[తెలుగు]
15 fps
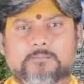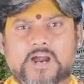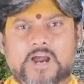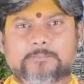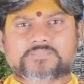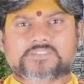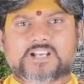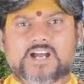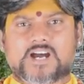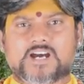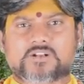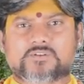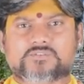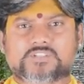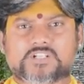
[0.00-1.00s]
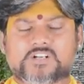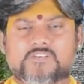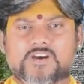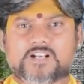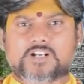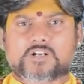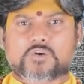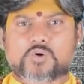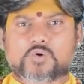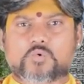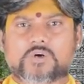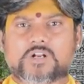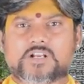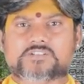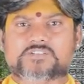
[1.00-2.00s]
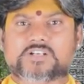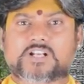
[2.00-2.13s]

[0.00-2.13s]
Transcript: మాంసాహారం తిన వాళ్ళలో కూడా